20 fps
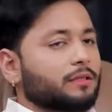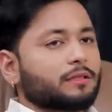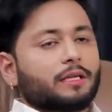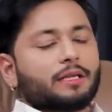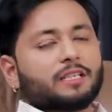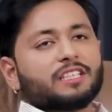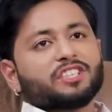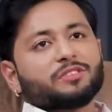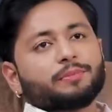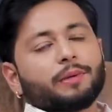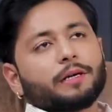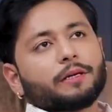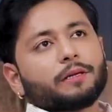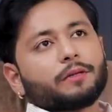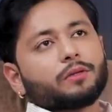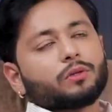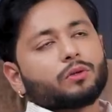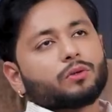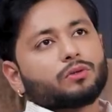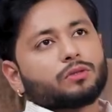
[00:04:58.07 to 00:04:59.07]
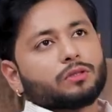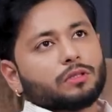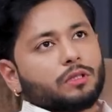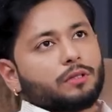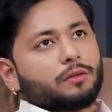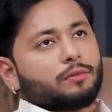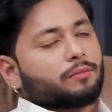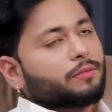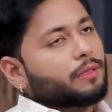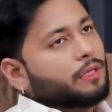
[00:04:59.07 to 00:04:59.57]
इज़ एन इंस्पेक्टर तो
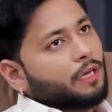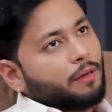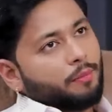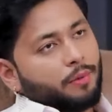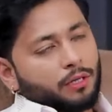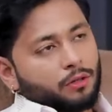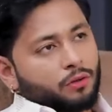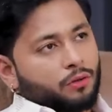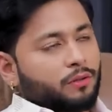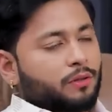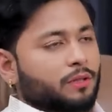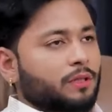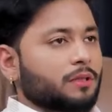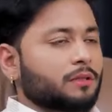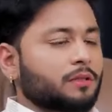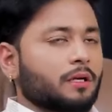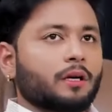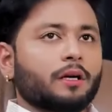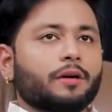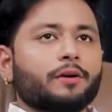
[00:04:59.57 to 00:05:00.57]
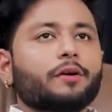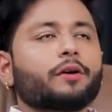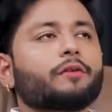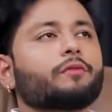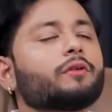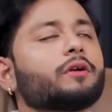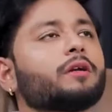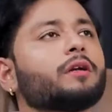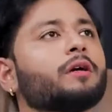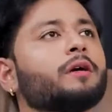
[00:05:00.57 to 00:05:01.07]
उनसे बढ़िया बात हुई इज़ अ
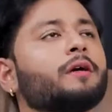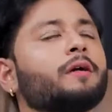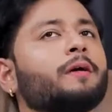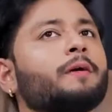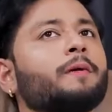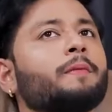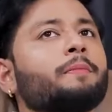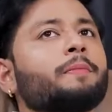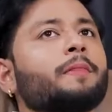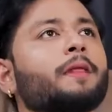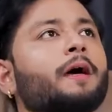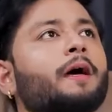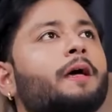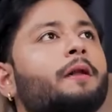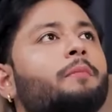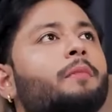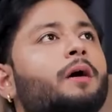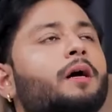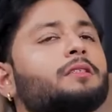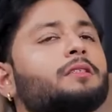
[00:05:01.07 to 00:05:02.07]
रिलेटेड वन एंड